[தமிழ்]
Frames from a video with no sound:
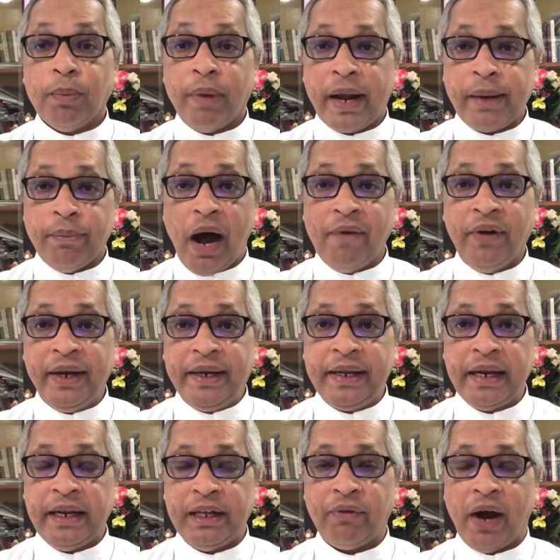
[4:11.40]
மறை
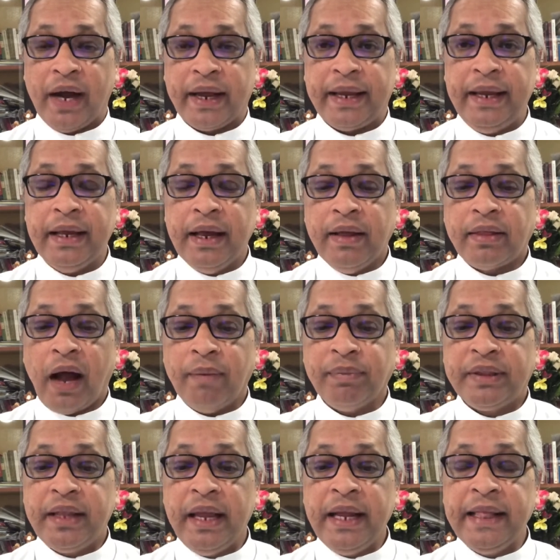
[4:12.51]
மாவட்ட நிர்வாகி தாம்
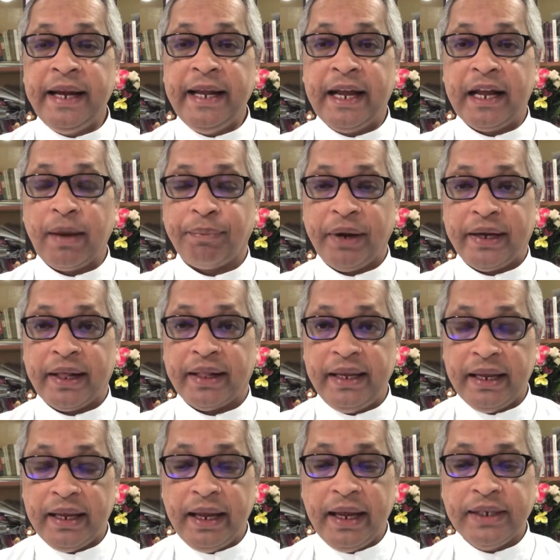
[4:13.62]
தேர்ந்தெடுக்கப்பட்டதை
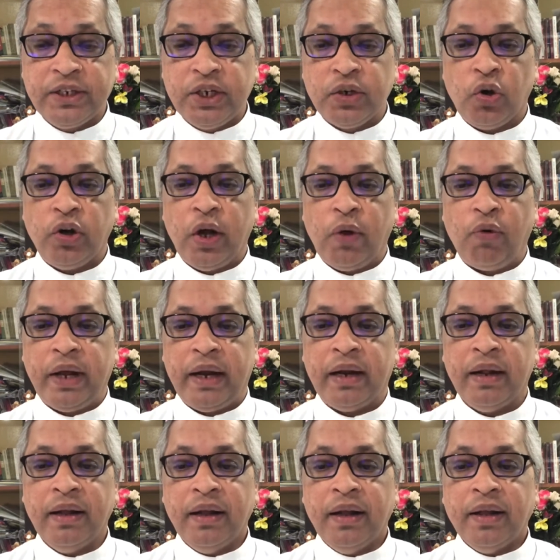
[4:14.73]
ஏற்றுக்கொண்டவுடன்
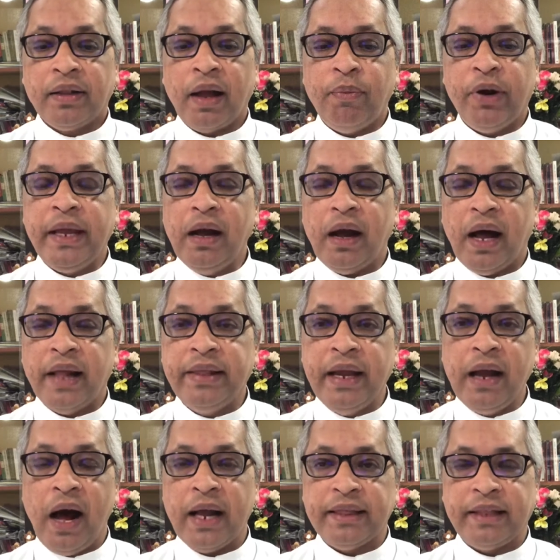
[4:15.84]
தம்முடைய
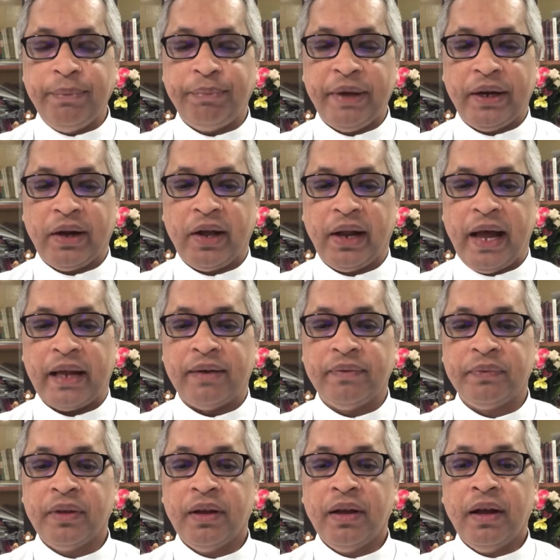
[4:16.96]
அதிகாரத்தை பெறுகிறார்
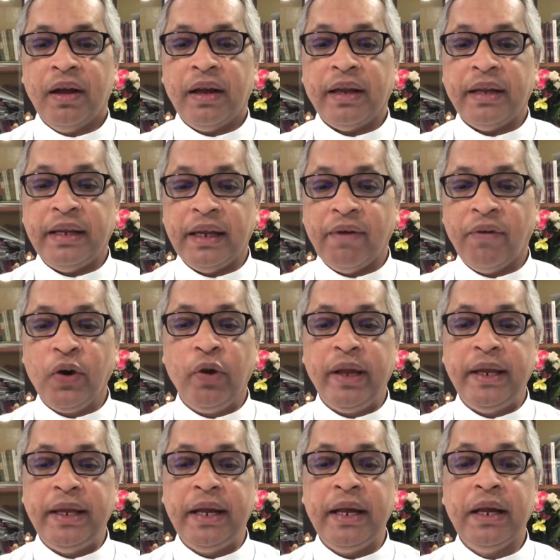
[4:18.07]

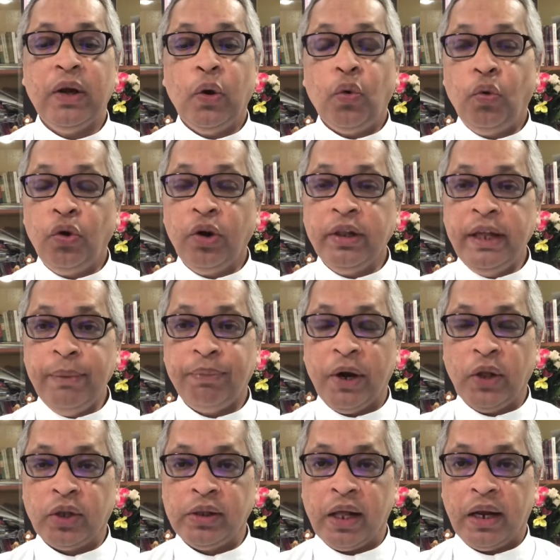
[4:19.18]
எவருடைய
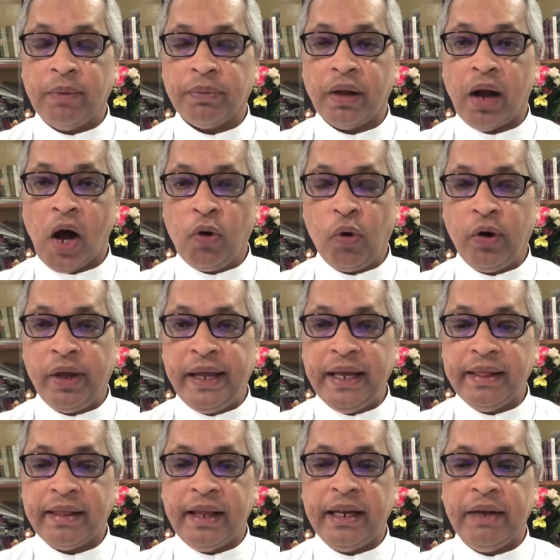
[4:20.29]
உறுதிப்படுத்துதலும் அவருடைய
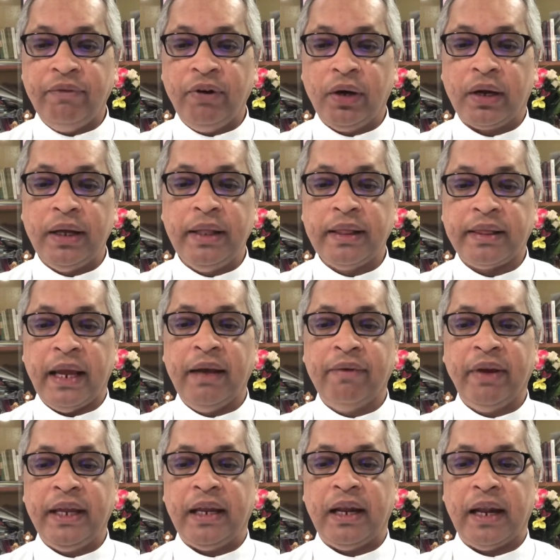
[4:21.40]
தெரிவுக்கு
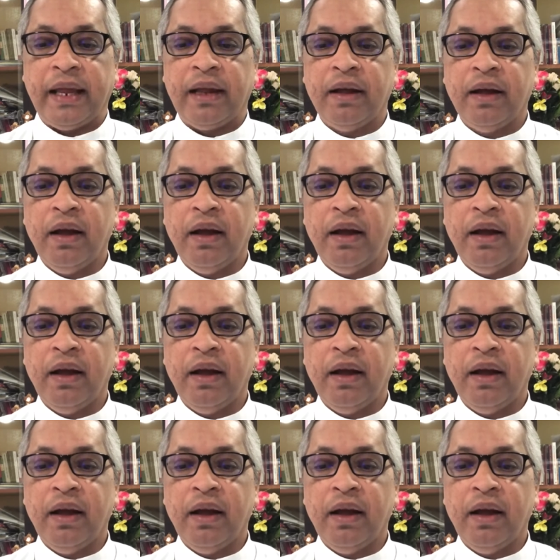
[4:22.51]
தேவையில்லை